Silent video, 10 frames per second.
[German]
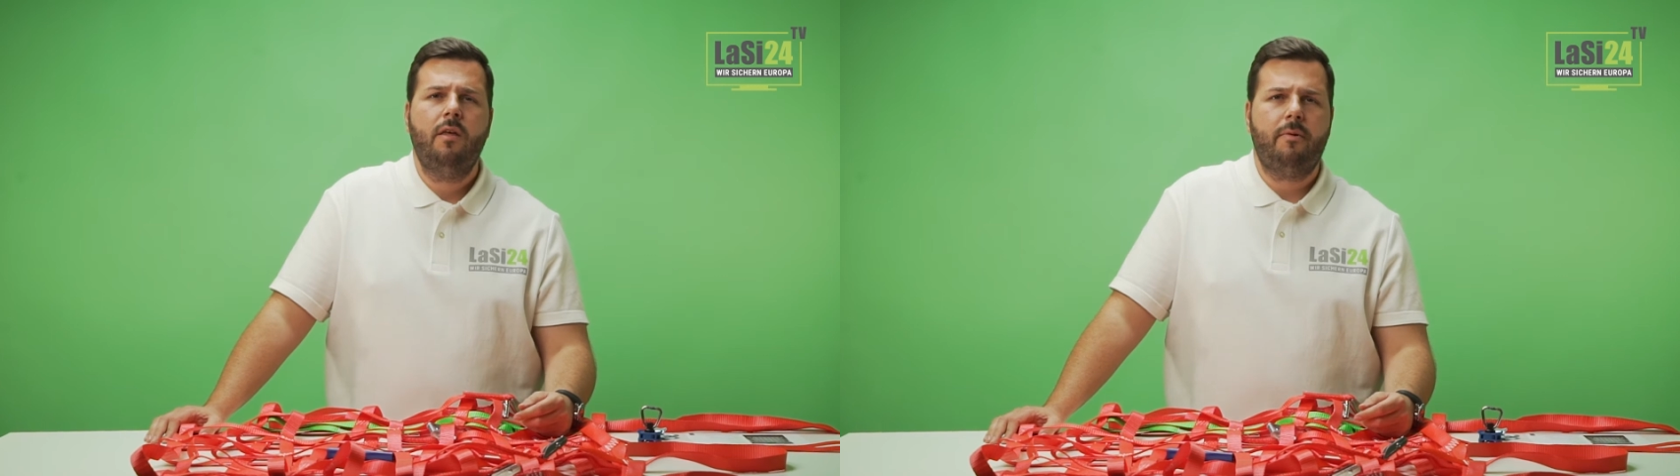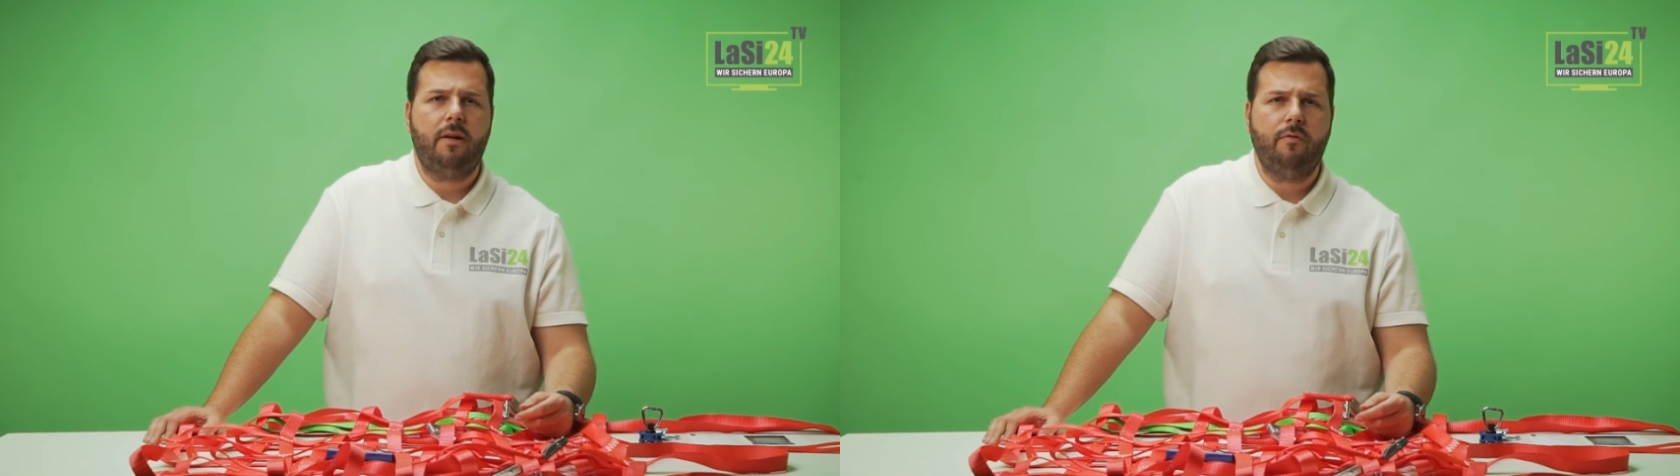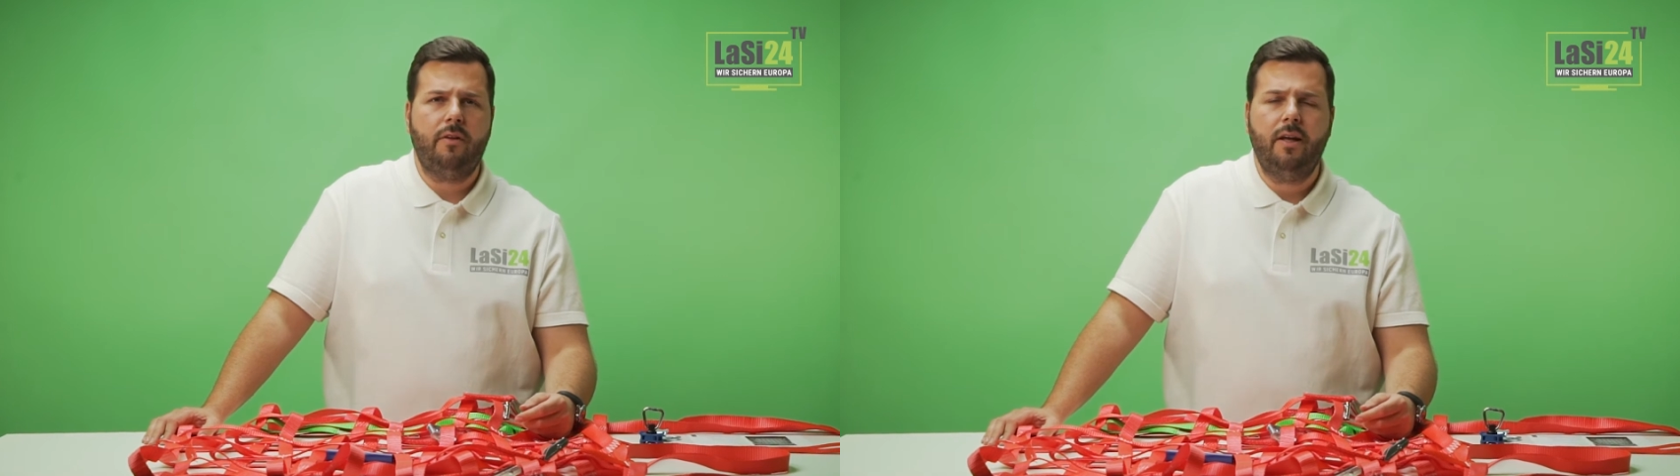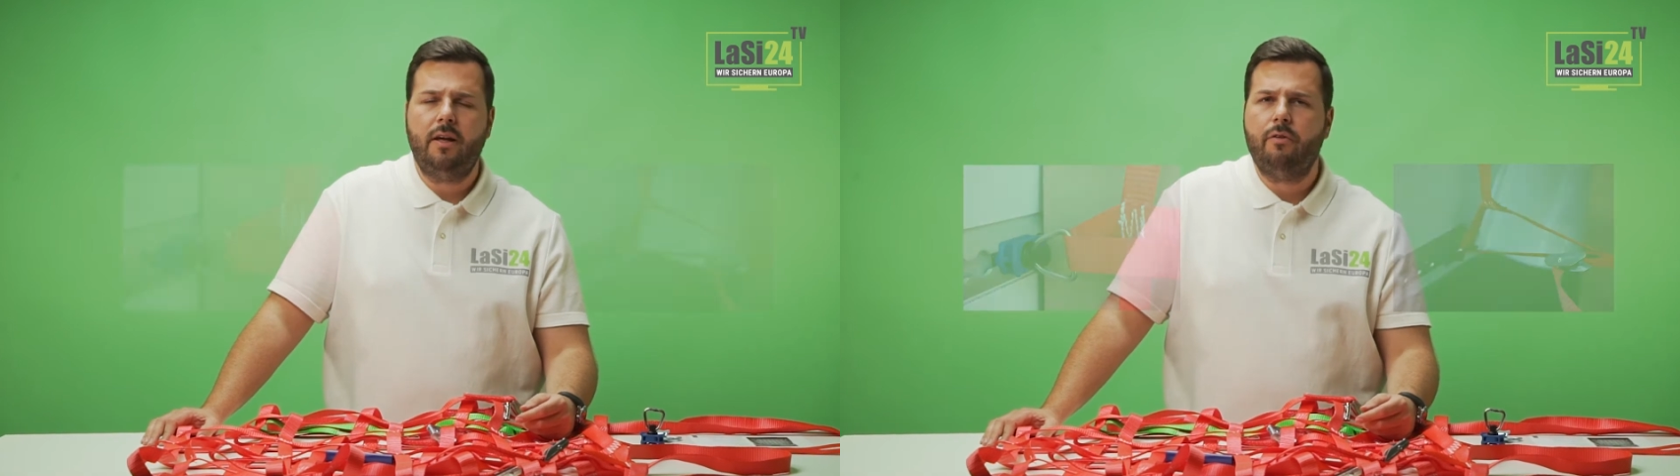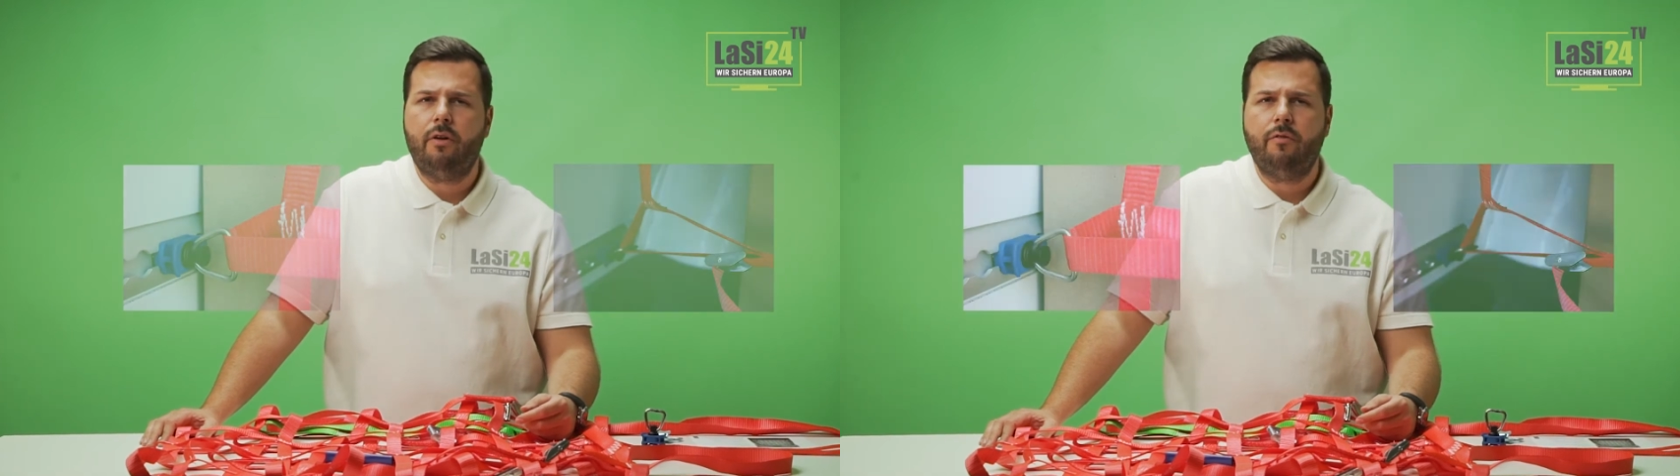man hat auf der
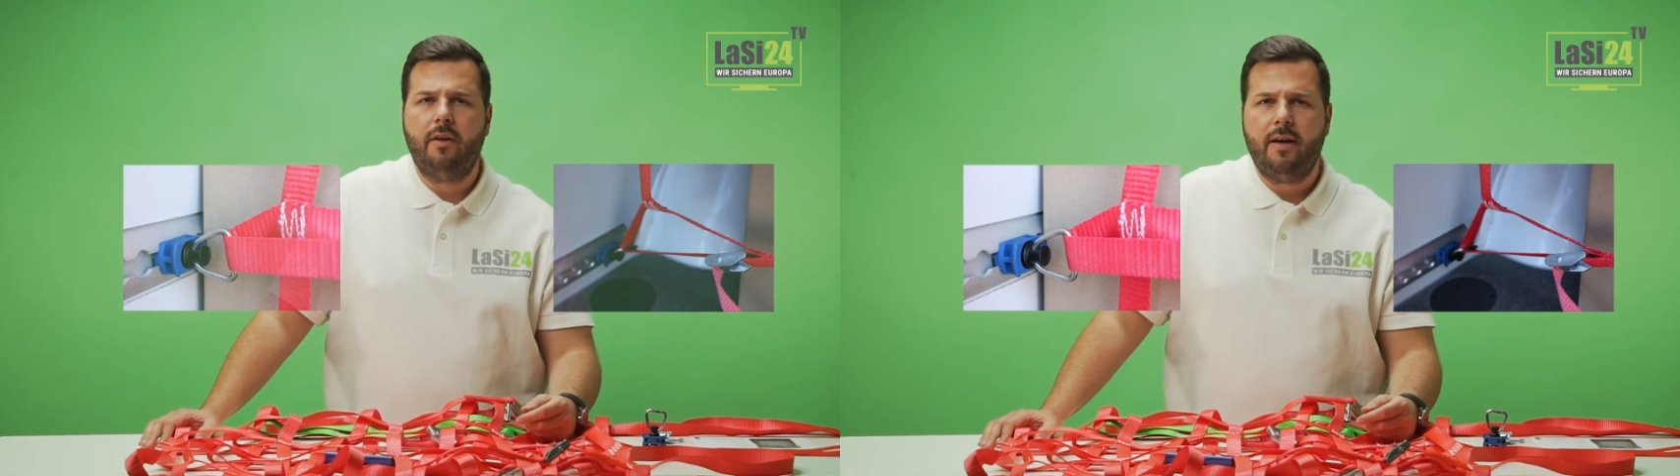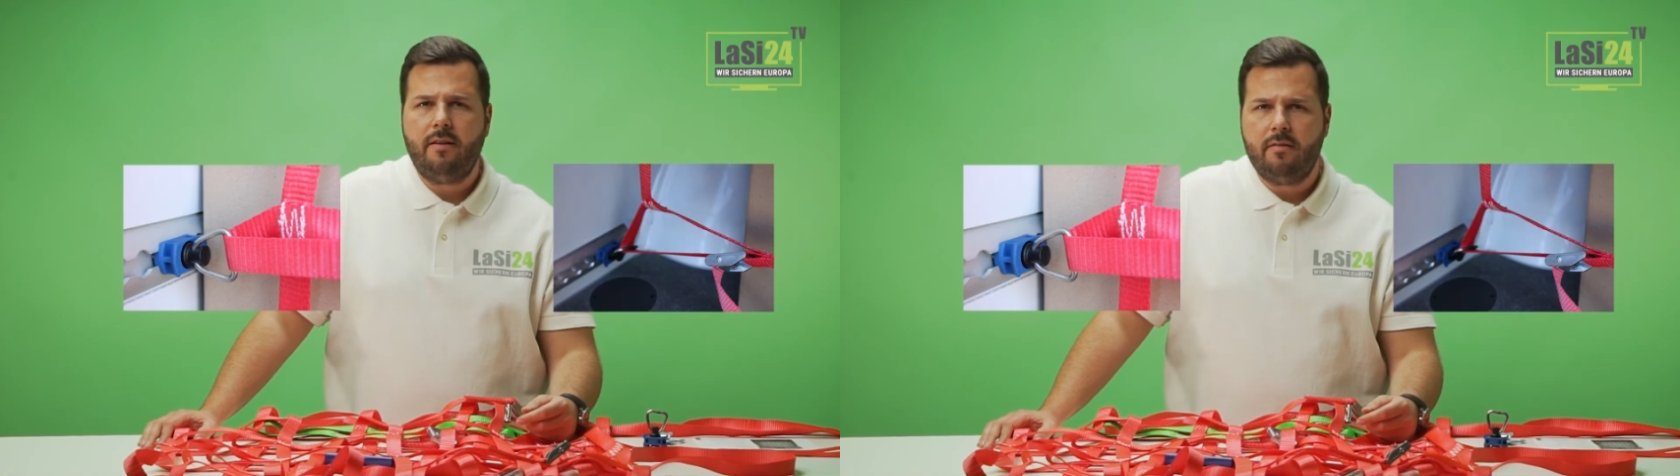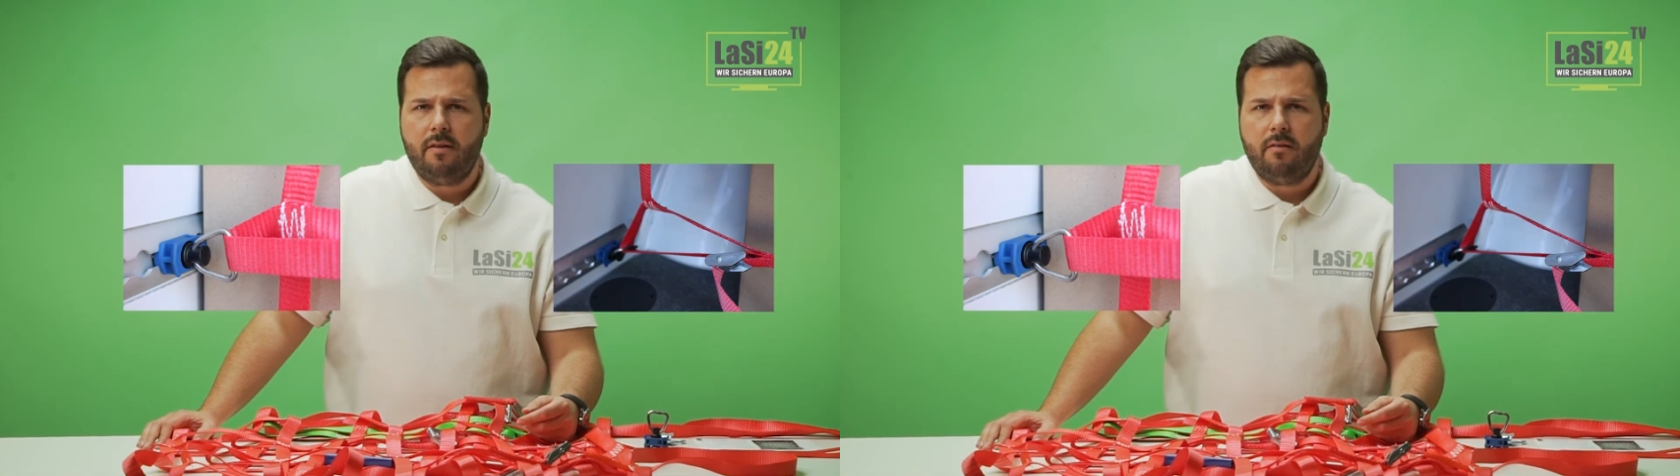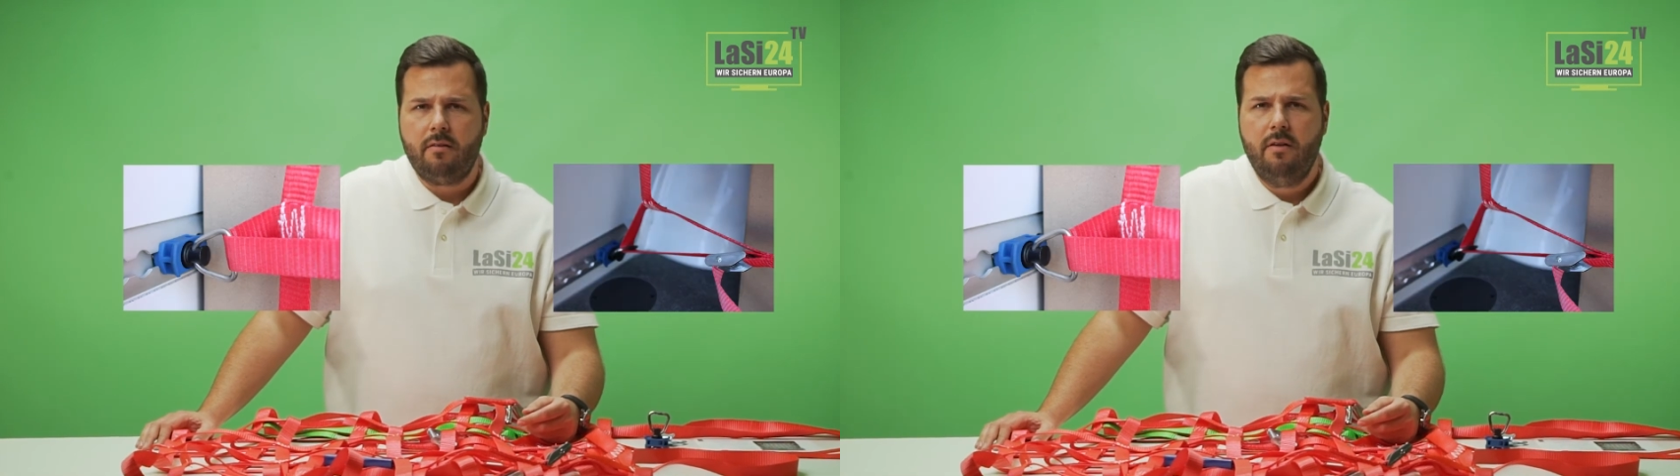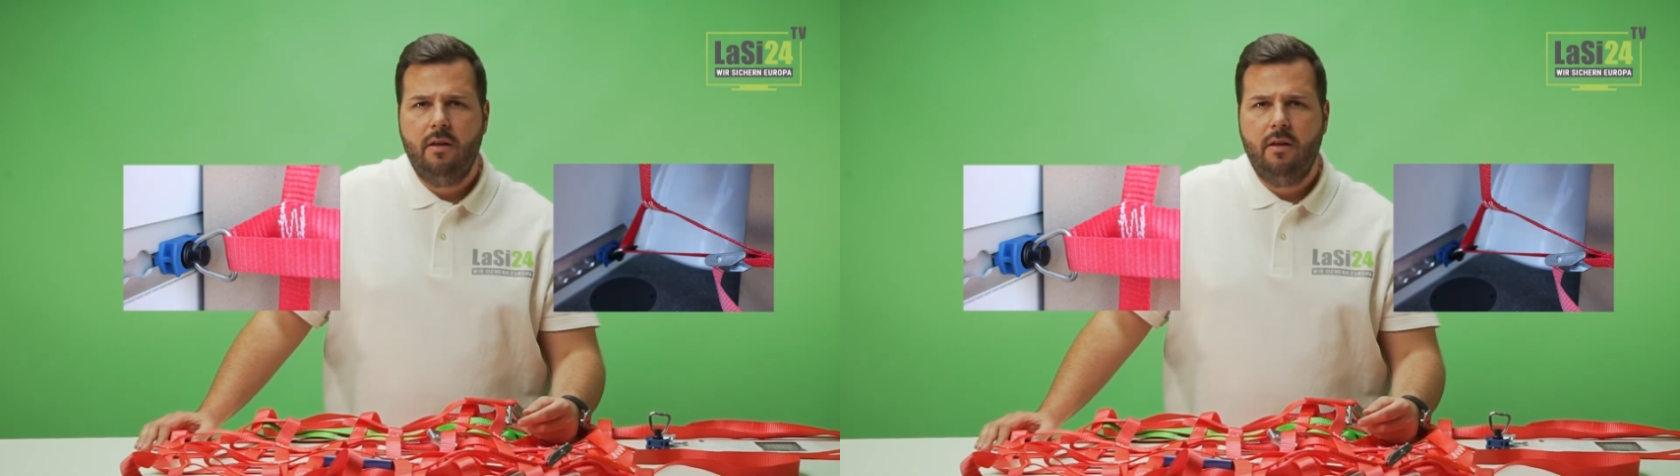linken und auf der rechten Seite